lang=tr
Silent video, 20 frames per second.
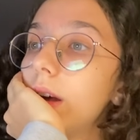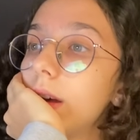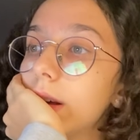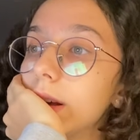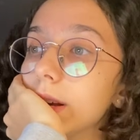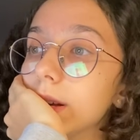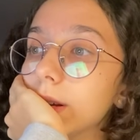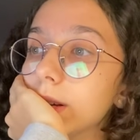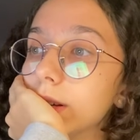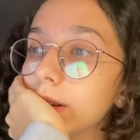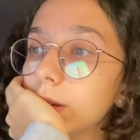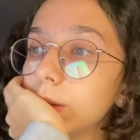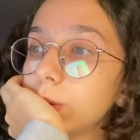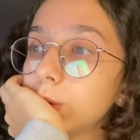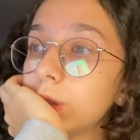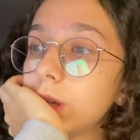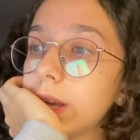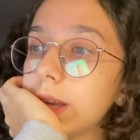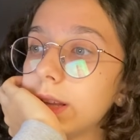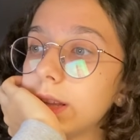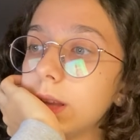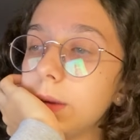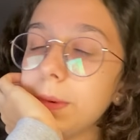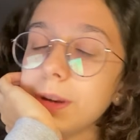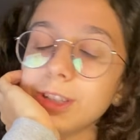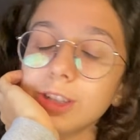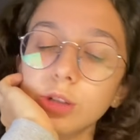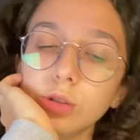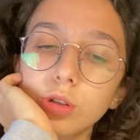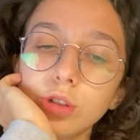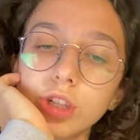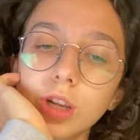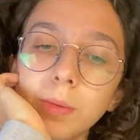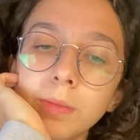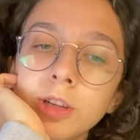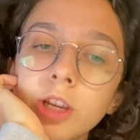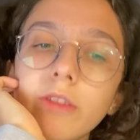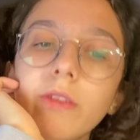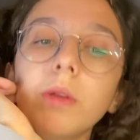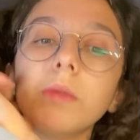Ee, o şekilde başka söyleyeceğim bir
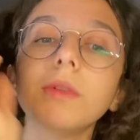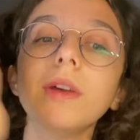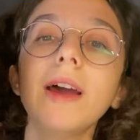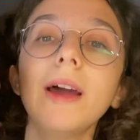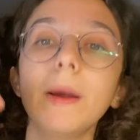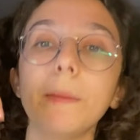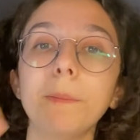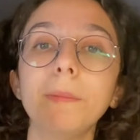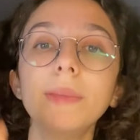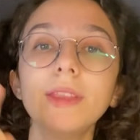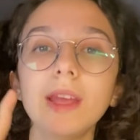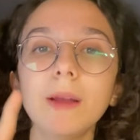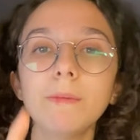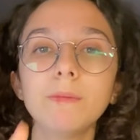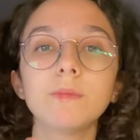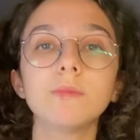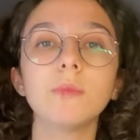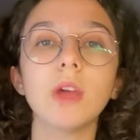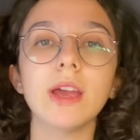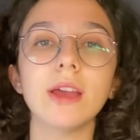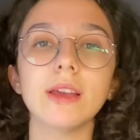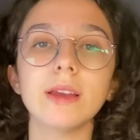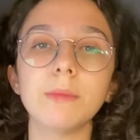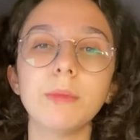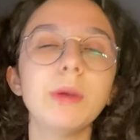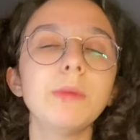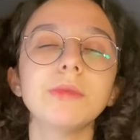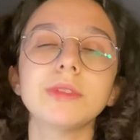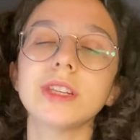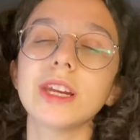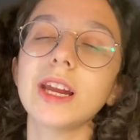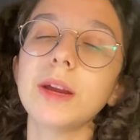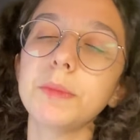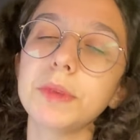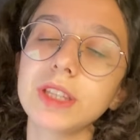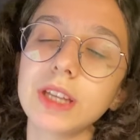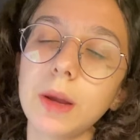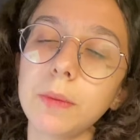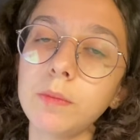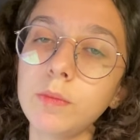şey var mıydı? Ha, bir de e, benim Instagram
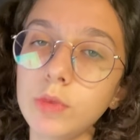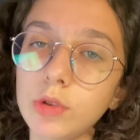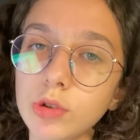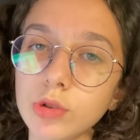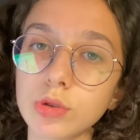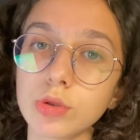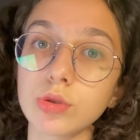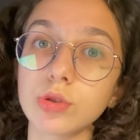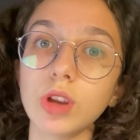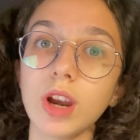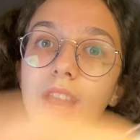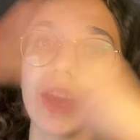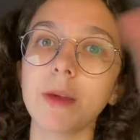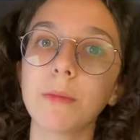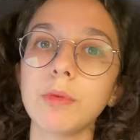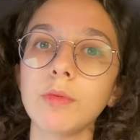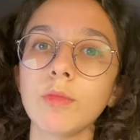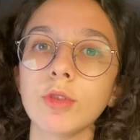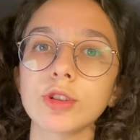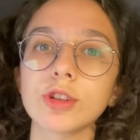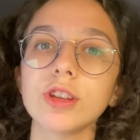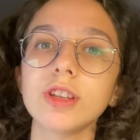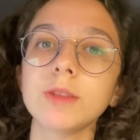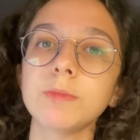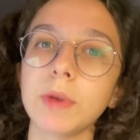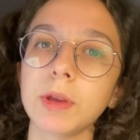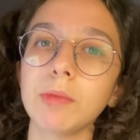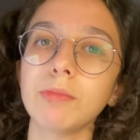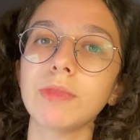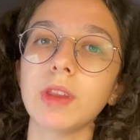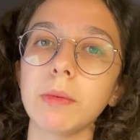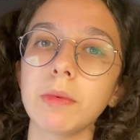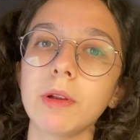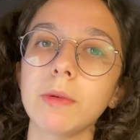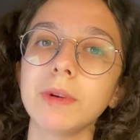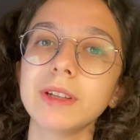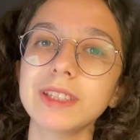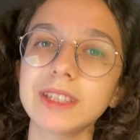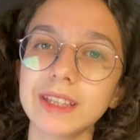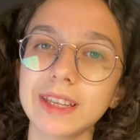hesabımı biliyorsunuzdur. Eğer ki bilmiyorsanız Begüm
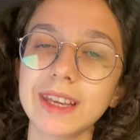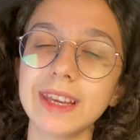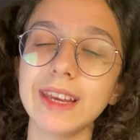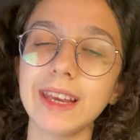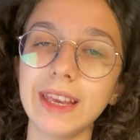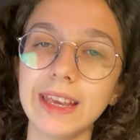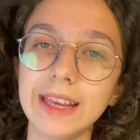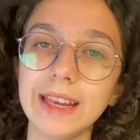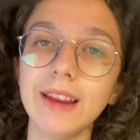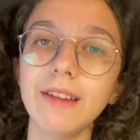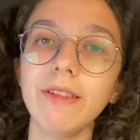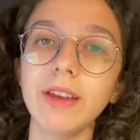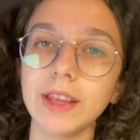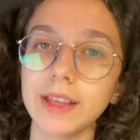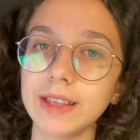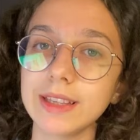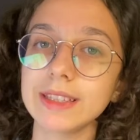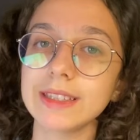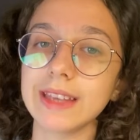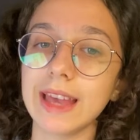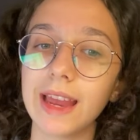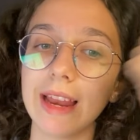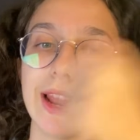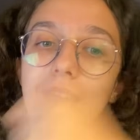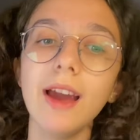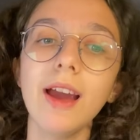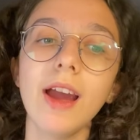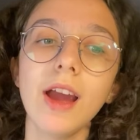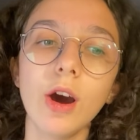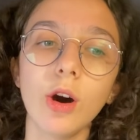Demirbas 2 i ile ve 2 s ile.